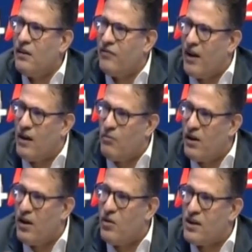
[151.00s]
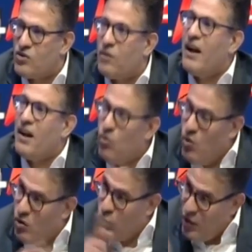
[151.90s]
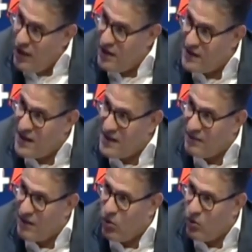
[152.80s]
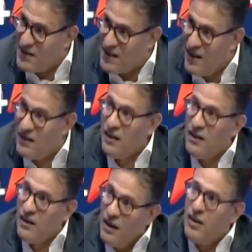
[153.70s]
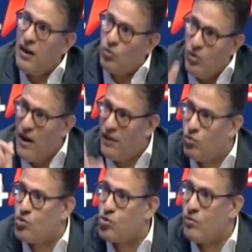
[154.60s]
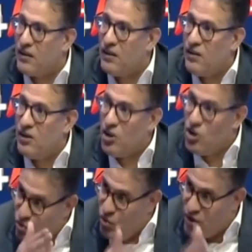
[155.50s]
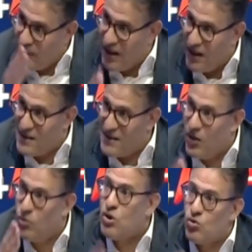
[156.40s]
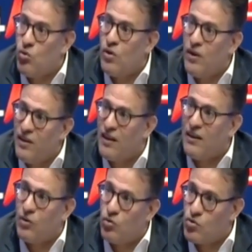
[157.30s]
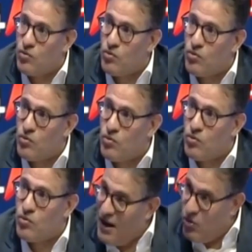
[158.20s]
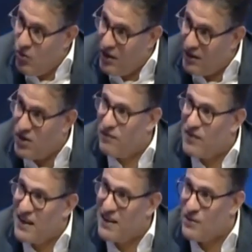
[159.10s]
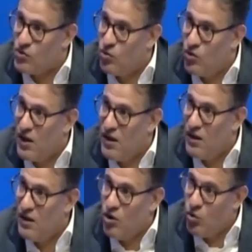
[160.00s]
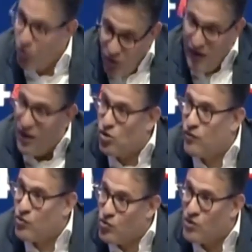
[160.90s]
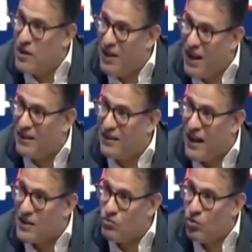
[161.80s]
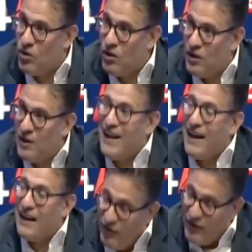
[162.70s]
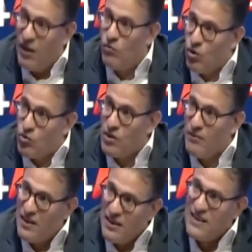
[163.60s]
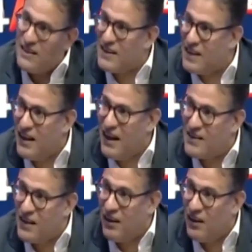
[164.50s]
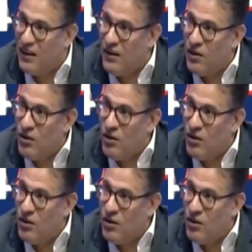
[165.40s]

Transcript: فاعلموا أن هناك سوي معنى هو هو السياسة نتاعو قيس سعيد إثارة كل هذه الخصومات الإيديولوجيا نتاع قيس سعيد ومن أجل كل إثارة هذه الخصومات معناه هو يترجم في السياسة الصهيونية ويقول إذا كان شفتوا زوج سمكات يتخاصموا يعني الفتن والخصومات هي صنيعة إسرائيلية